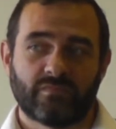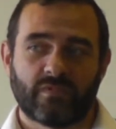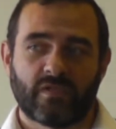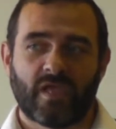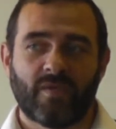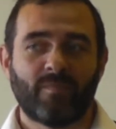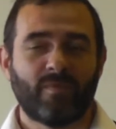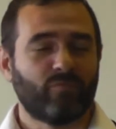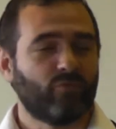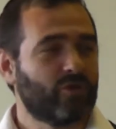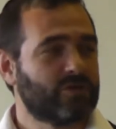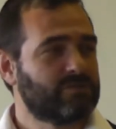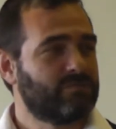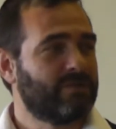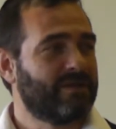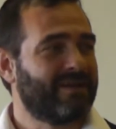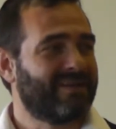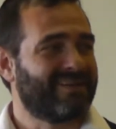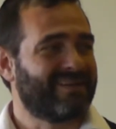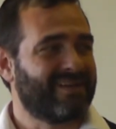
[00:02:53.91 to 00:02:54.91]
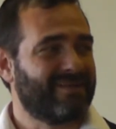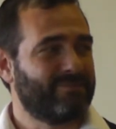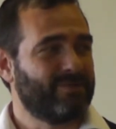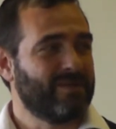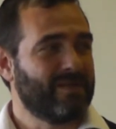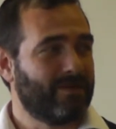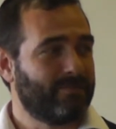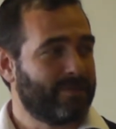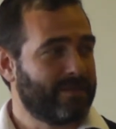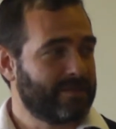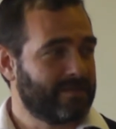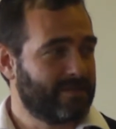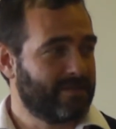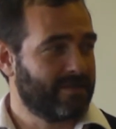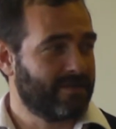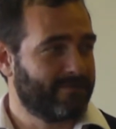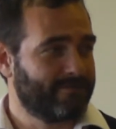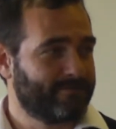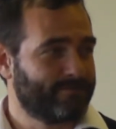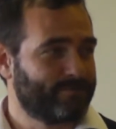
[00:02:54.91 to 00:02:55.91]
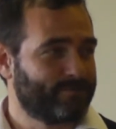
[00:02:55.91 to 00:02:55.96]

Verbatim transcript: ¿Qué me puedo explicar rápidamente?